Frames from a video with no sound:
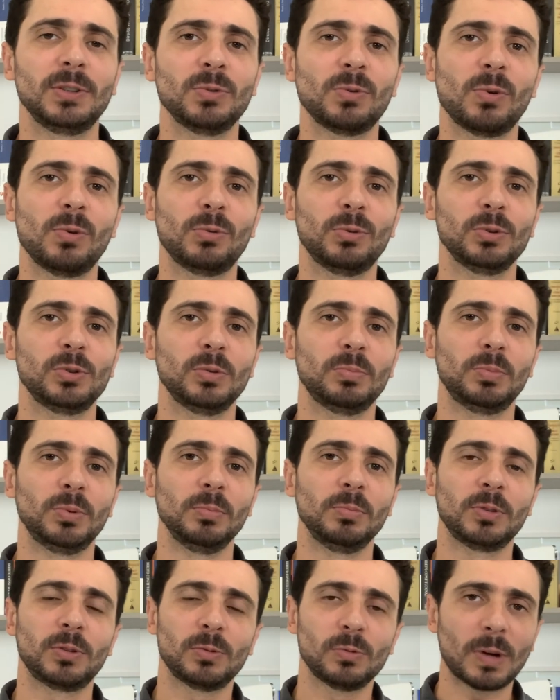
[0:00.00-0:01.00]
em um concurso
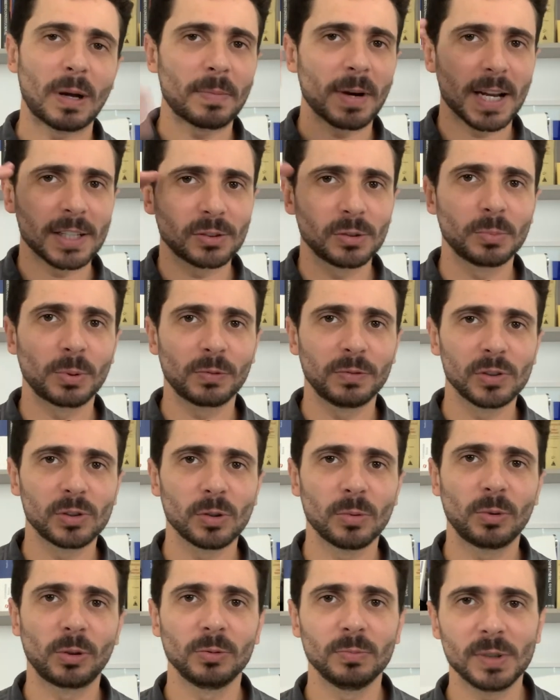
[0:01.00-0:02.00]
público. Um abraço do
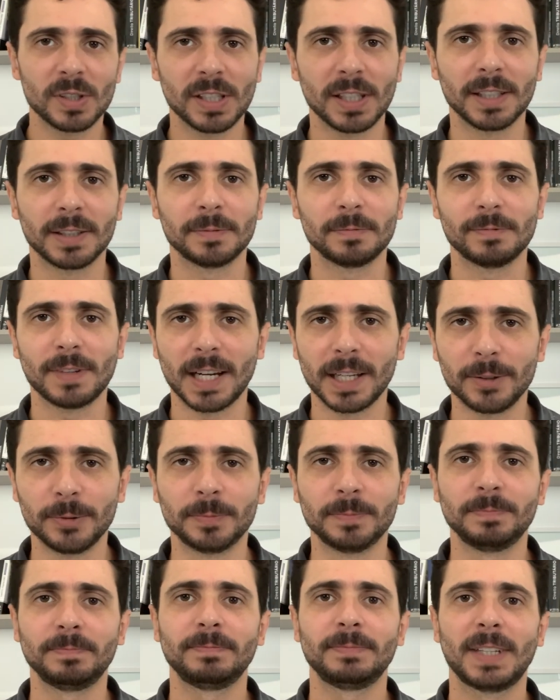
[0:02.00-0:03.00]
professor Bruno Bezerra.
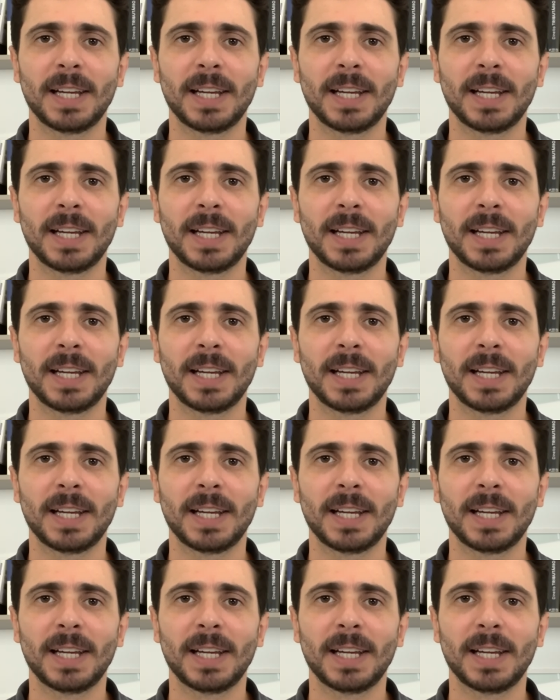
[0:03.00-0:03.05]
Valeu!